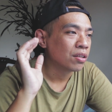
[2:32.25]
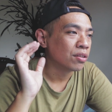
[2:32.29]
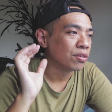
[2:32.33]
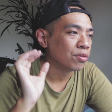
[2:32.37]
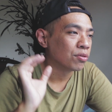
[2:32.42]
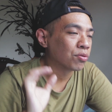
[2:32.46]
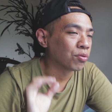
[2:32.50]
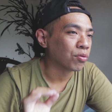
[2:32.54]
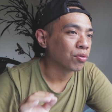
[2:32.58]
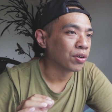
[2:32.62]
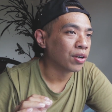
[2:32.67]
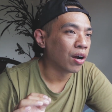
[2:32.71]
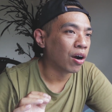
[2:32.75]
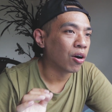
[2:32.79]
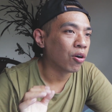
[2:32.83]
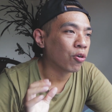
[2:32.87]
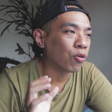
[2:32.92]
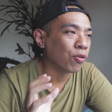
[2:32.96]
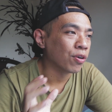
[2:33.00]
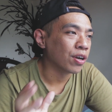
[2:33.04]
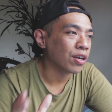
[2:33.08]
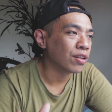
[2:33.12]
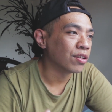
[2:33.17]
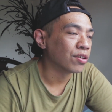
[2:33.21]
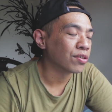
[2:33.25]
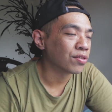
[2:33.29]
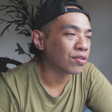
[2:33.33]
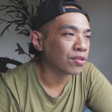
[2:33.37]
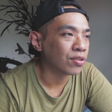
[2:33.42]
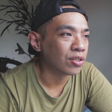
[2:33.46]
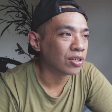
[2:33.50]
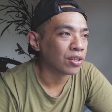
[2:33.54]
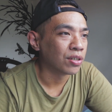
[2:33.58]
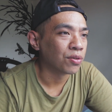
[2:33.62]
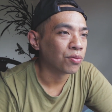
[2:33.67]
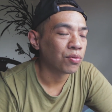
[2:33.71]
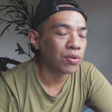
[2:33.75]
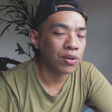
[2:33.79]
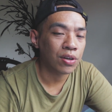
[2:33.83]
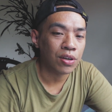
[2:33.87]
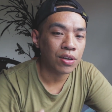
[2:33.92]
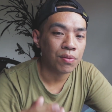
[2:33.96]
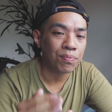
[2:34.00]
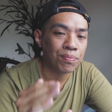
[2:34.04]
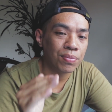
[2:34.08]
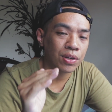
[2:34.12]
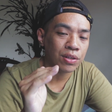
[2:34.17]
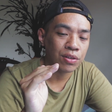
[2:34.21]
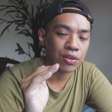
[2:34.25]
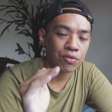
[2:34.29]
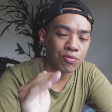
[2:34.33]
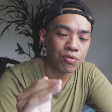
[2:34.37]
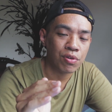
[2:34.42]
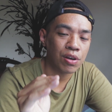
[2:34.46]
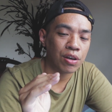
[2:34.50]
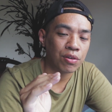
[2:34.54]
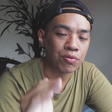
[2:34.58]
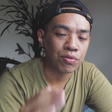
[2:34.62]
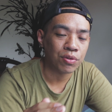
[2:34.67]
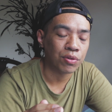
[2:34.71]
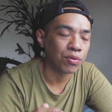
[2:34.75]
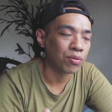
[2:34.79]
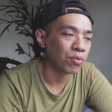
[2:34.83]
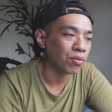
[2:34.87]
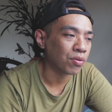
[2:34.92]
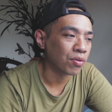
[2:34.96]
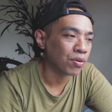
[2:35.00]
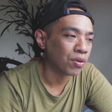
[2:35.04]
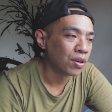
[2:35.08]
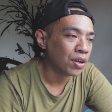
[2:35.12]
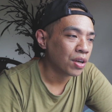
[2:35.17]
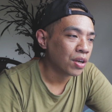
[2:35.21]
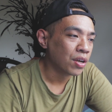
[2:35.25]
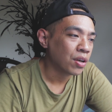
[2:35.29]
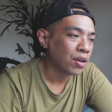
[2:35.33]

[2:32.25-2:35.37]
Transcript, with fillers: 你所要回忆的事情会变得越来越多，